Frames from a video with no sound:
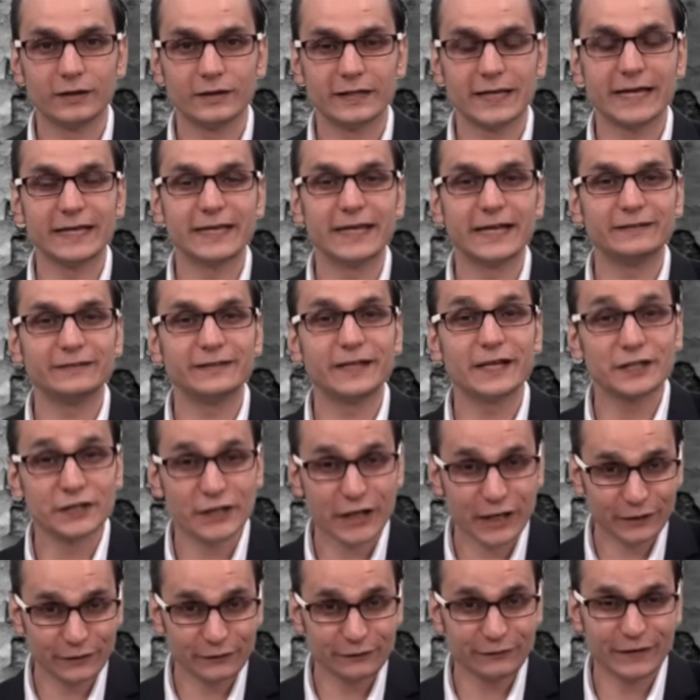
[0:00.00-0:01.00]
يعني قديش
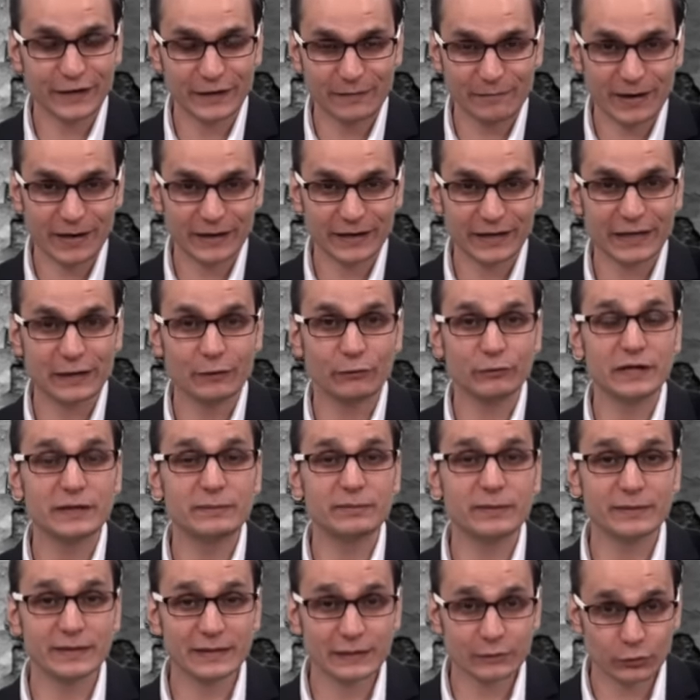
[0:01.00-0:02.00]
رح تفرق معنا لو اللي
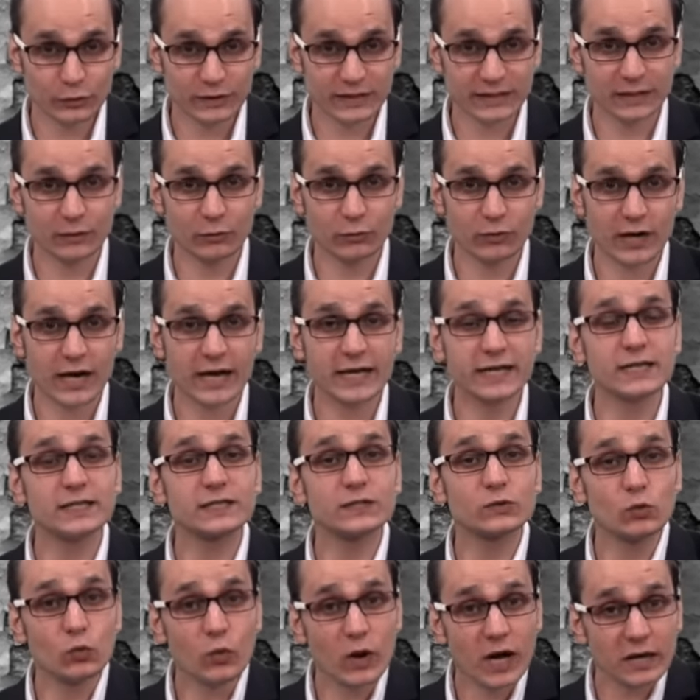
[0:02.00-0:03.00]
بيمثلوا الثورة هن
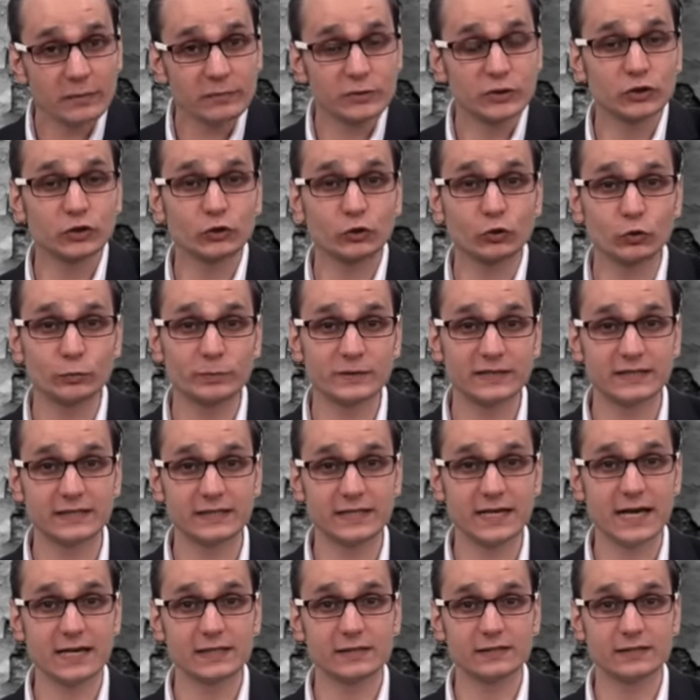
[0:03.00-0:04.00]
سوار بيشتغلوا
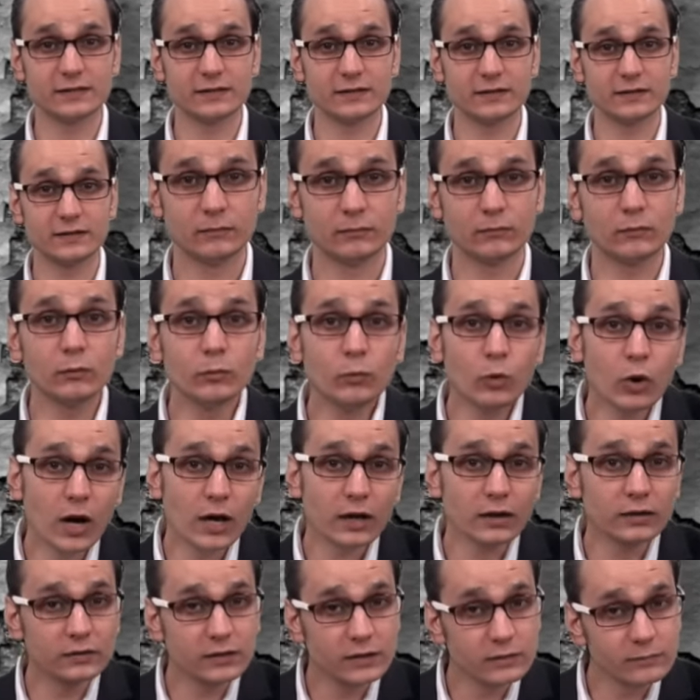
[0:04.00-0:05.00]
بالسياسة مو
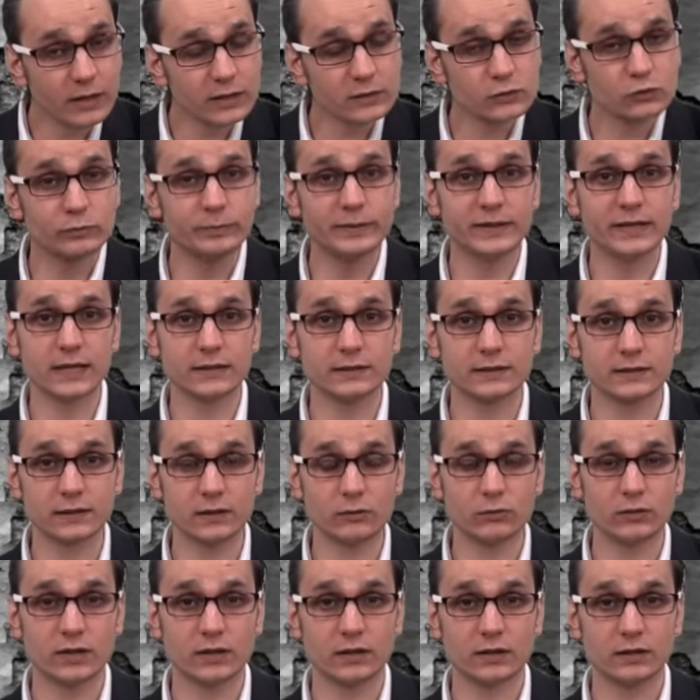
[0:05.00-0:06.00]
معارضين محسوبين على
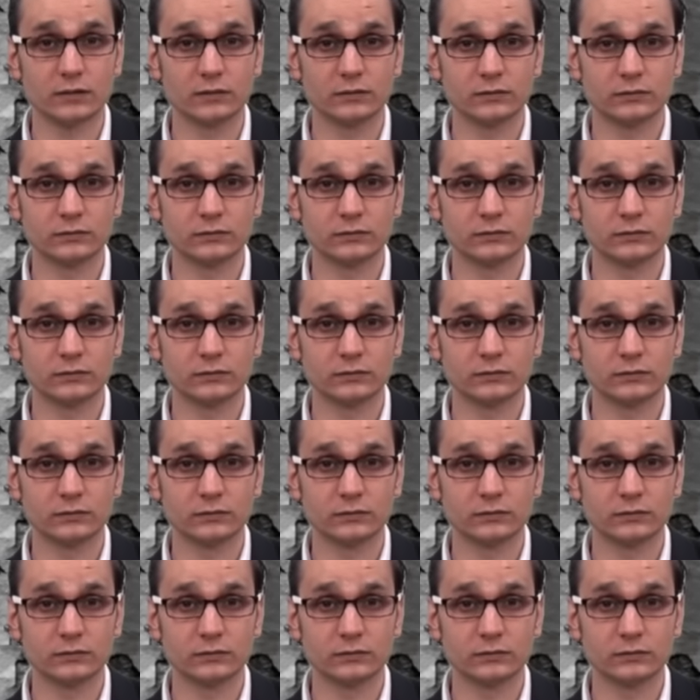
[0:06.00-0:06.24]
الثورة